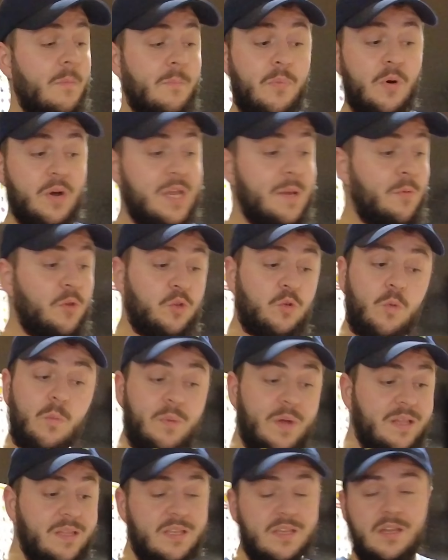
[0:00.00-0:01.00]
Pokémon
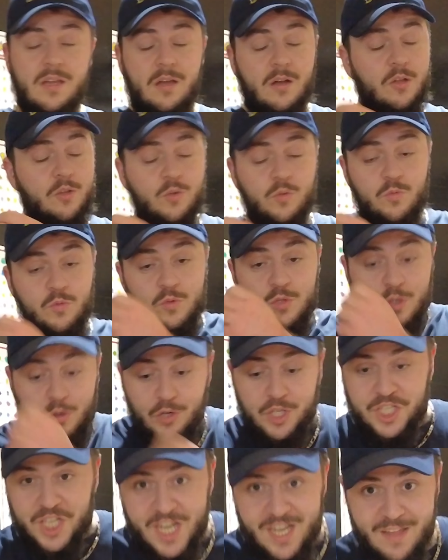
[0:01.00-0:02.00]
Company nous
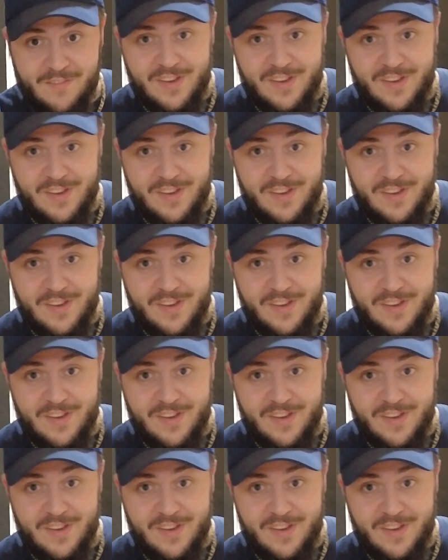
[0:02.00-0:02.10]
enchaîne